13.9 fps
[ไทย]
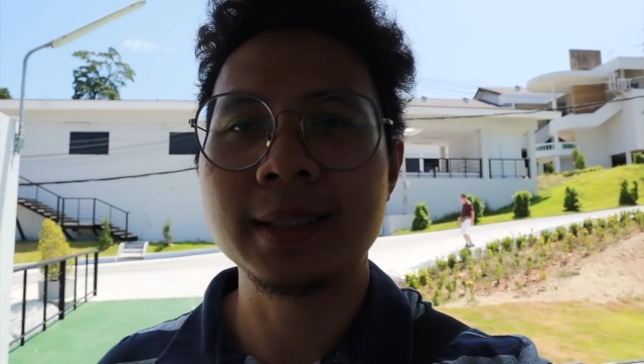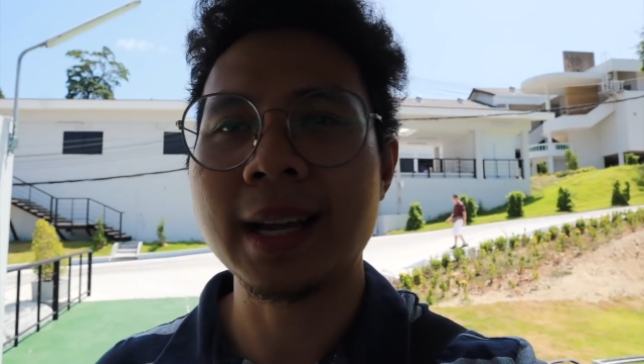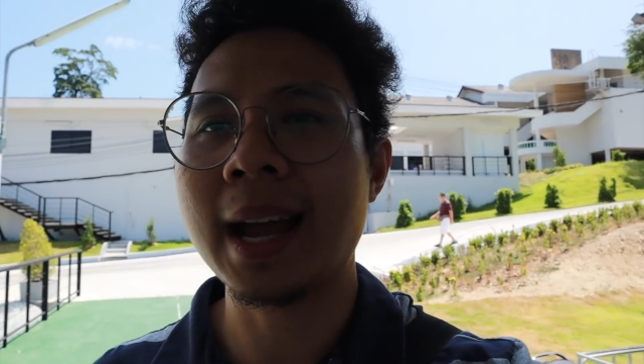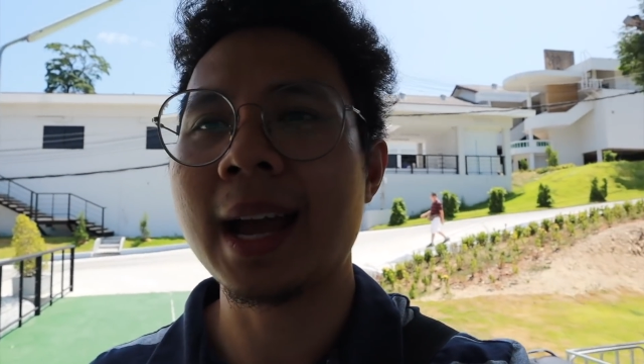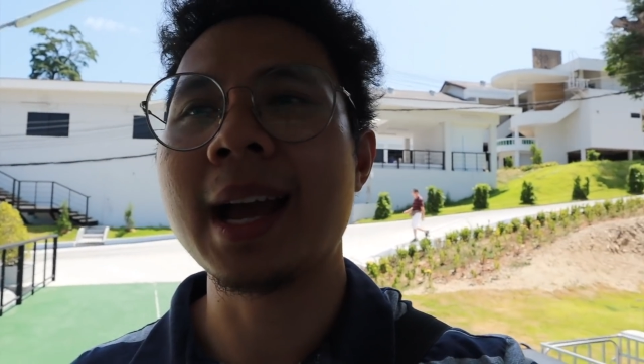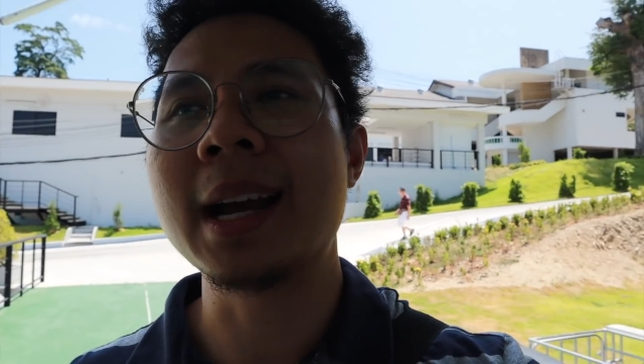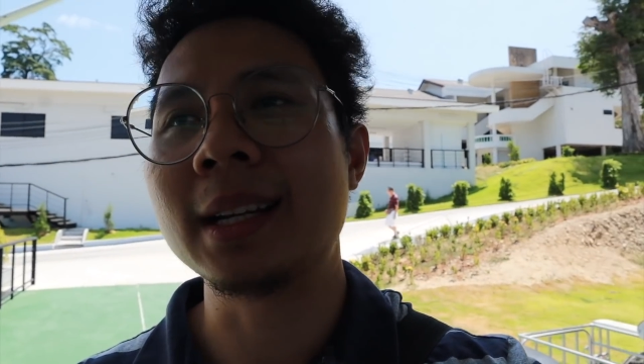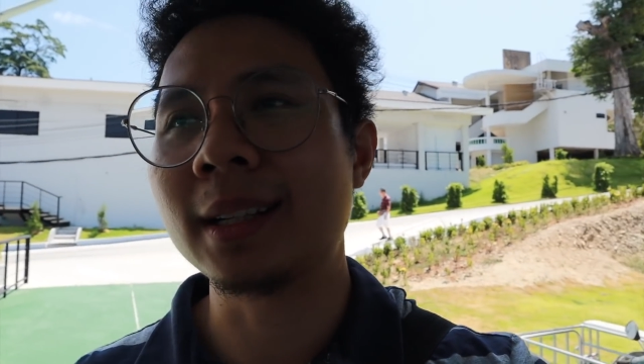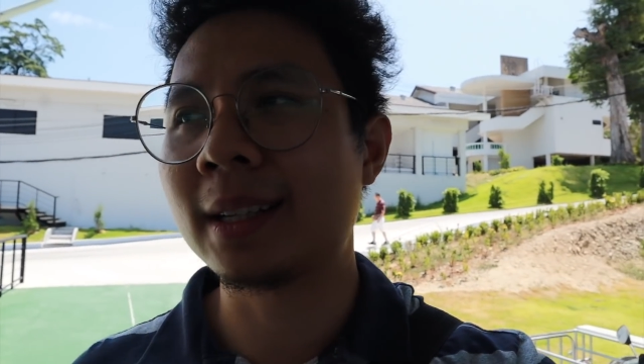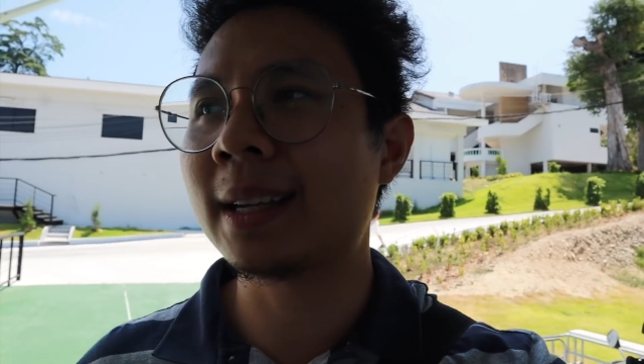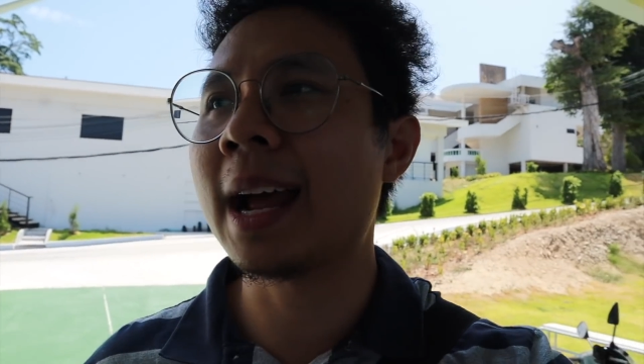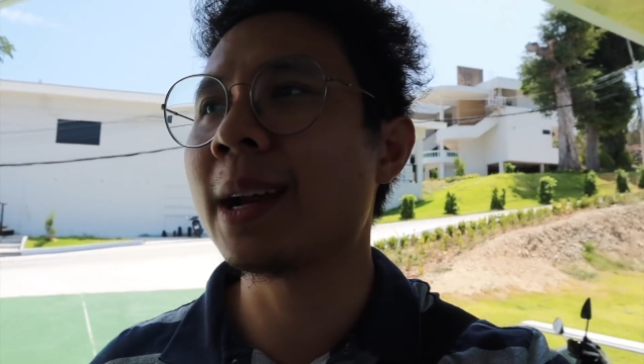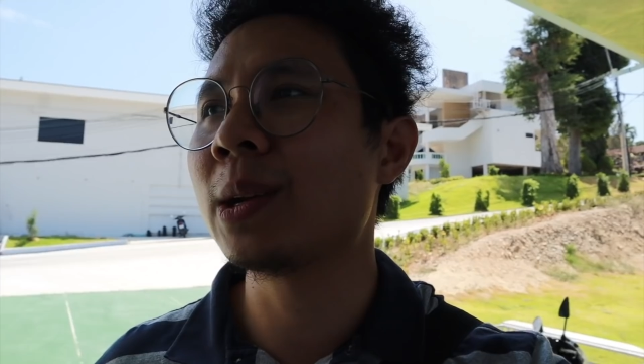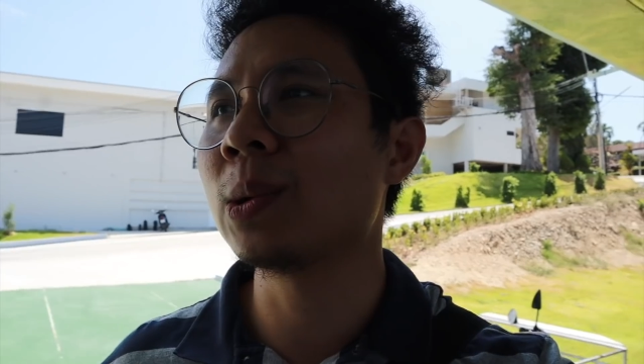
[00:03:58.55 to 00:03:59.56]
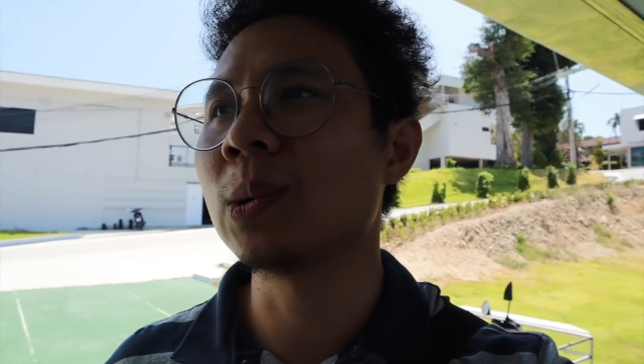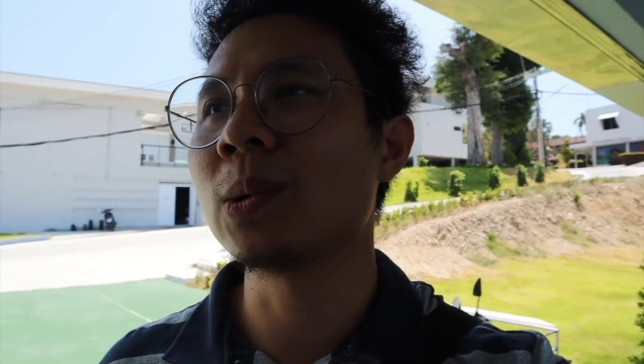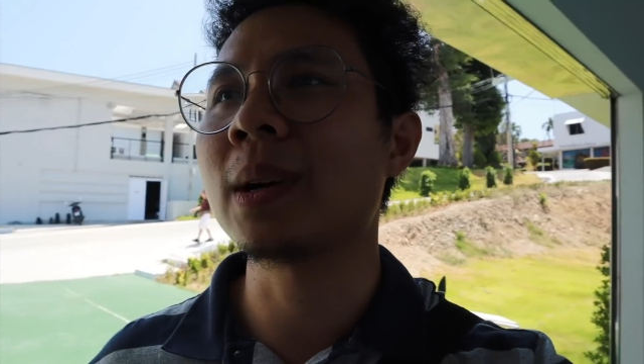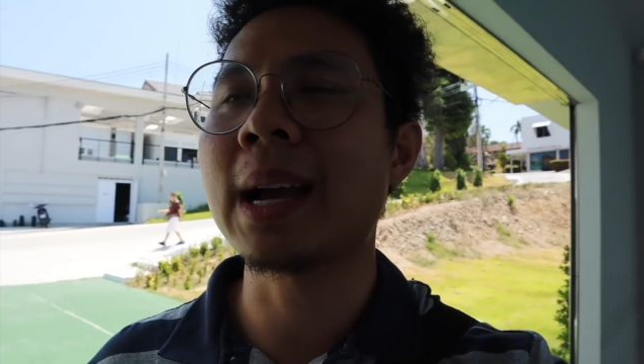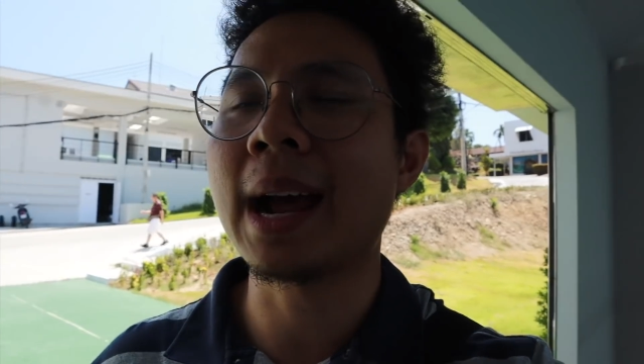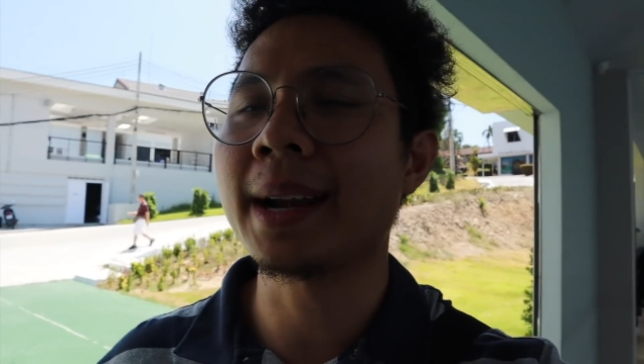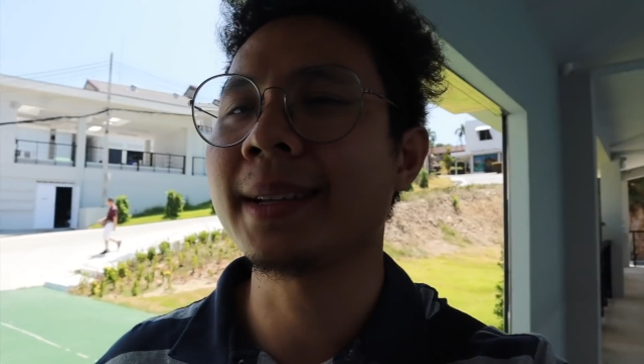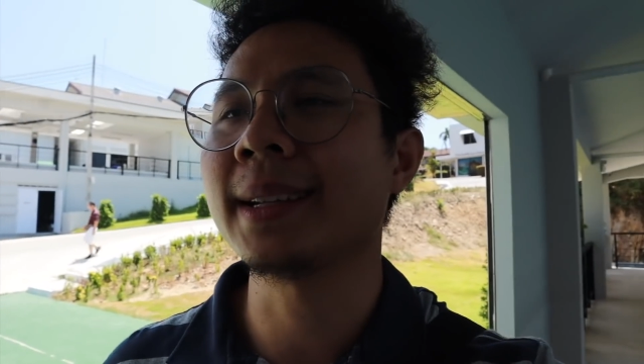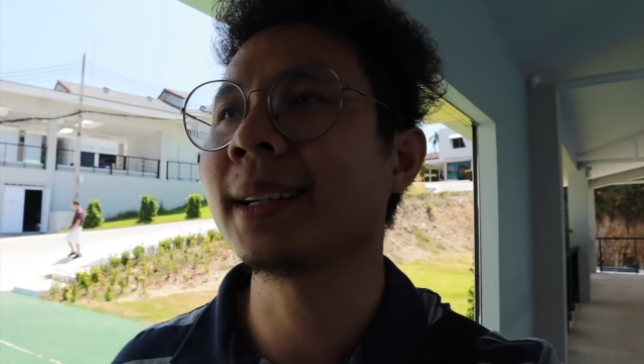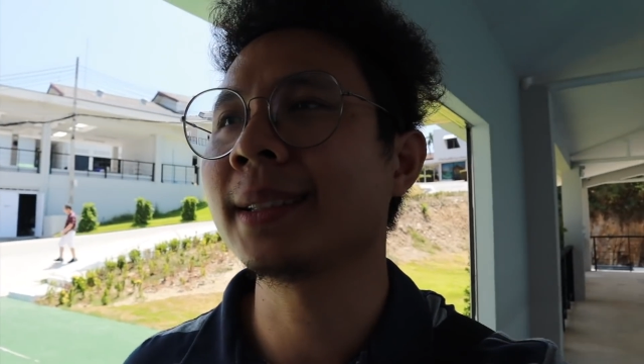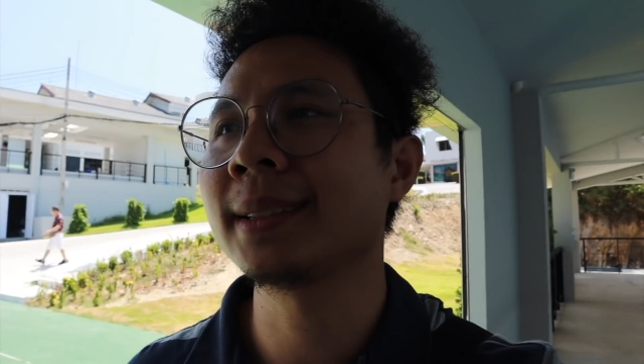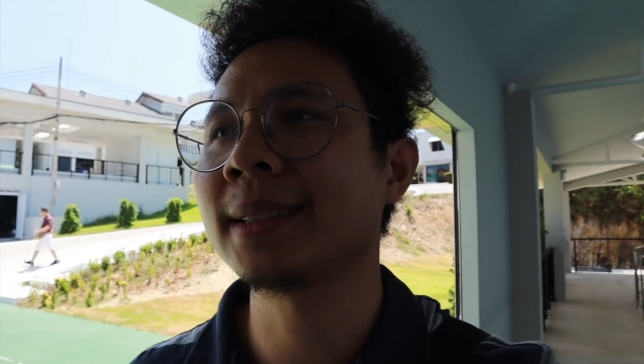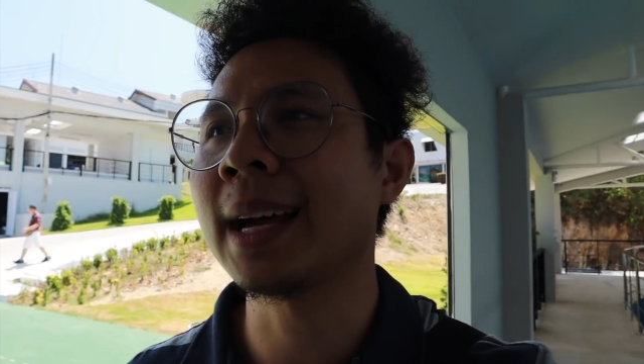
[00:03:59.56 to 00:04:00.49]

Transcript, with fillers: จากการถูกกัดจาก